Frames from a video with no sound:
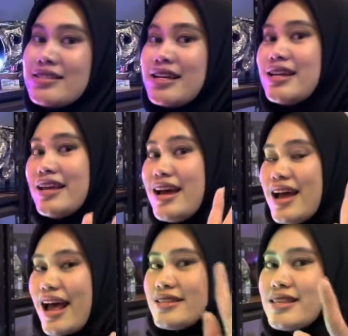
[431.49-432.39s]
Jadi
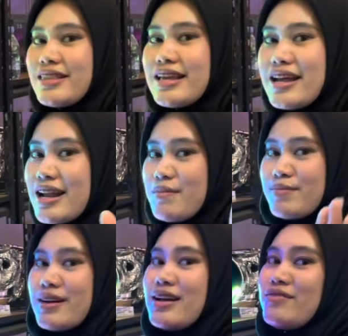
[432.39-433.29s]
estetiknya
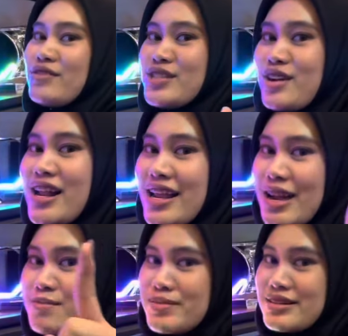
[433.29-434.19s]
dapat,
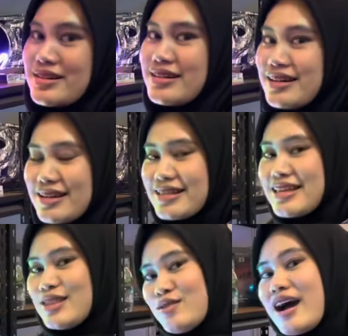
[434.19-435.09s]
fungsionalnya dapat.
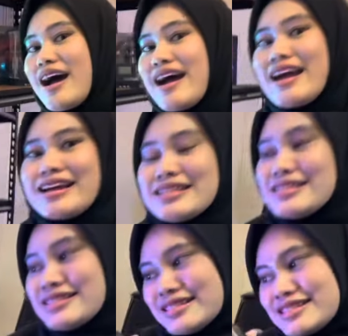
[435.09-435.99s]
Itu guys.
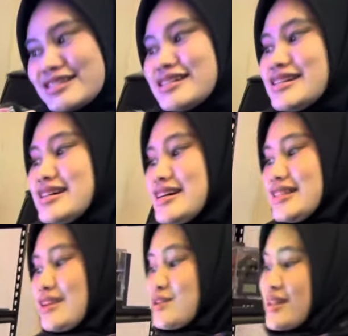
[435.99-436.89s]

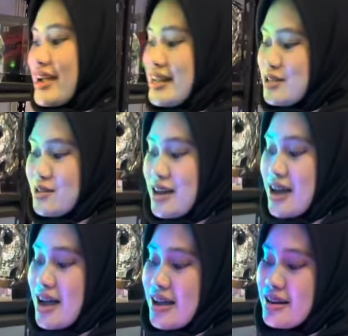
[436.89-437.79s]
Terus yang ini
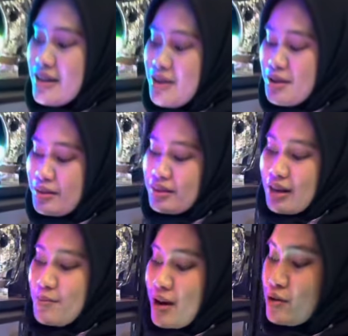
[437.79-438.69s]
juga, ini
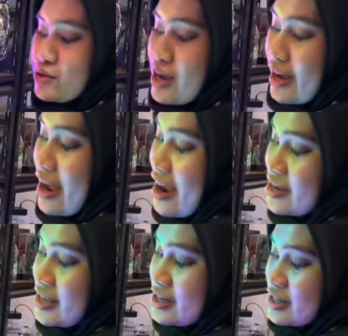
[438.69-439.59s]
terbaru juga
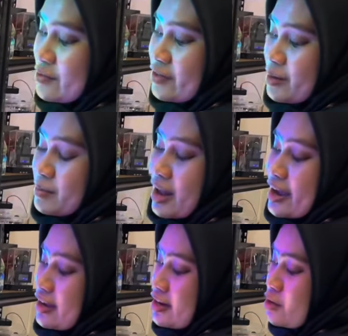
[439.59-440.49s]
guys dari Slim Frame
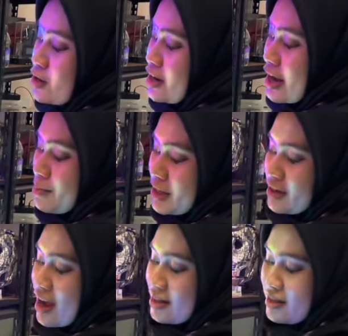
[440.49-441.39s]
Like. Ini udah diamond
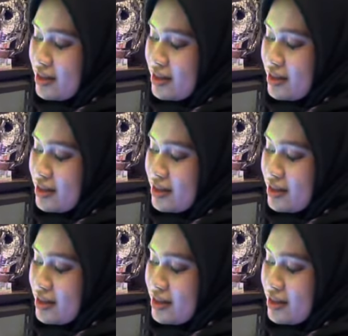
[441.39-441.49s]
cut.